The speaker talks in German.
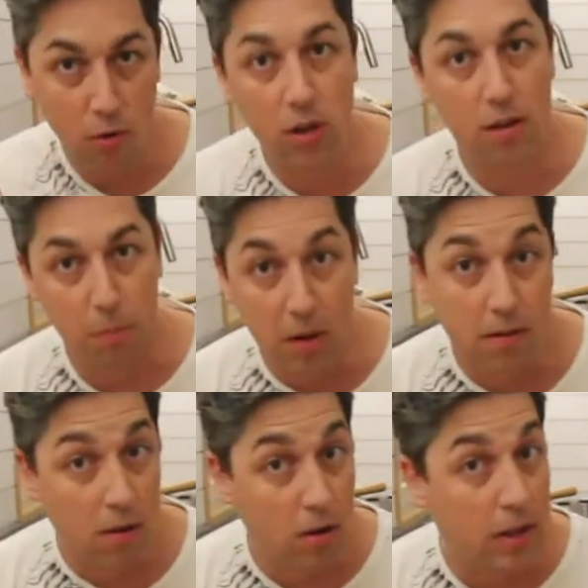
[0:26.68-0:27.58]
die ein
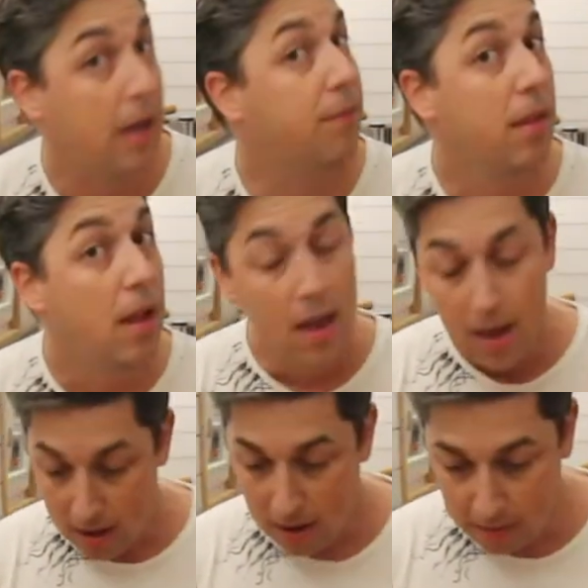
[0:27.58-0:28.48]
Espresso halt hat,
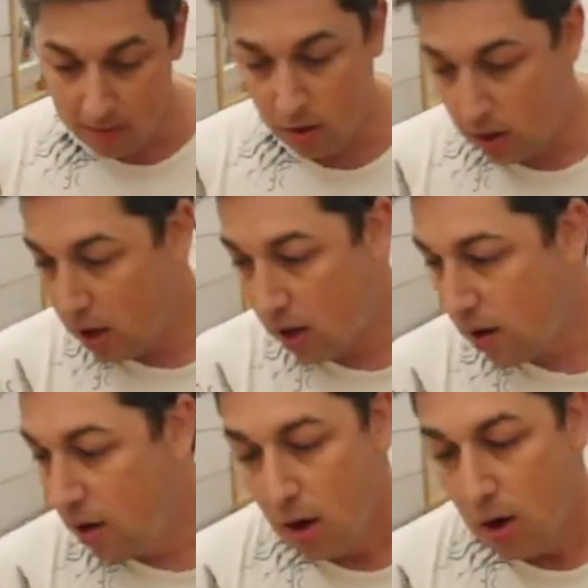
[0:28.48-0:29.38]
extrahieren
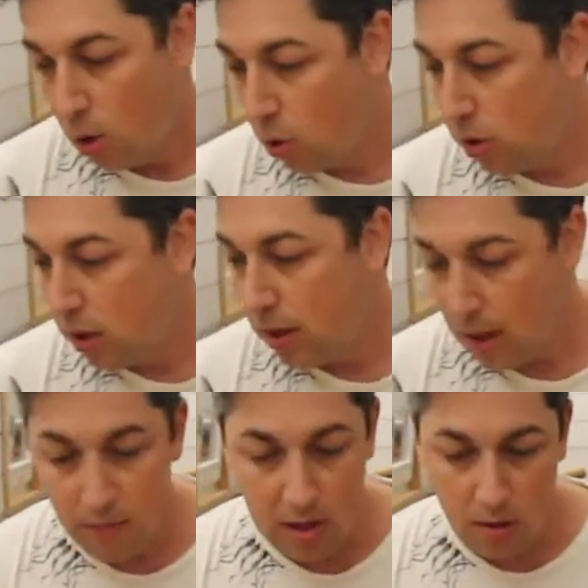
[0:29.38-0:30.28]
und in
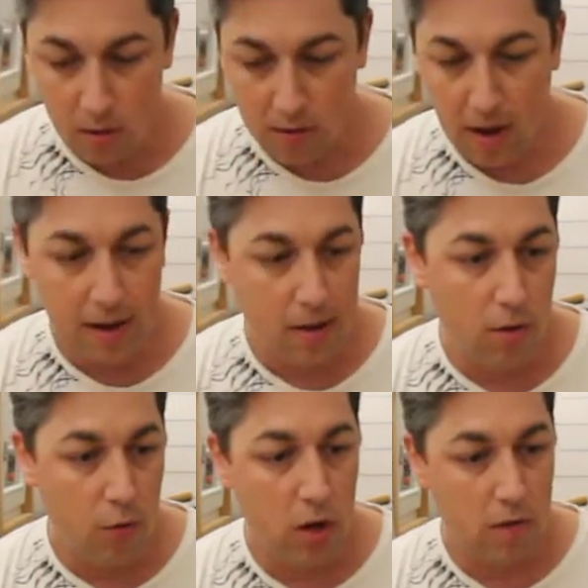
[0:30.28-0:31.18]
dem Video zeige ich
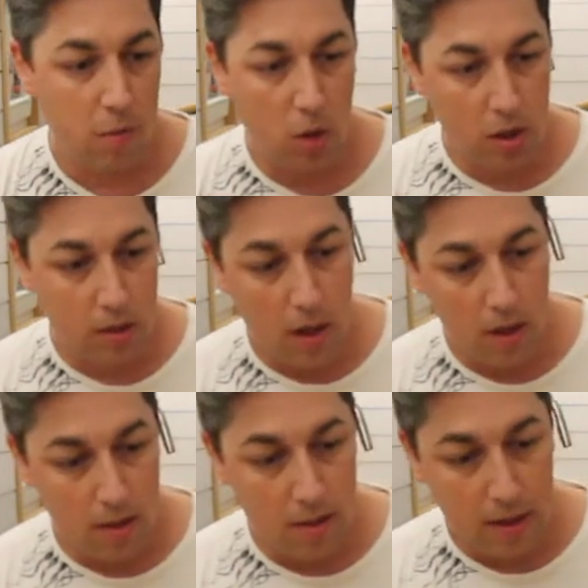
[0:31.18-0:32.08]
euch wirklich so mal den,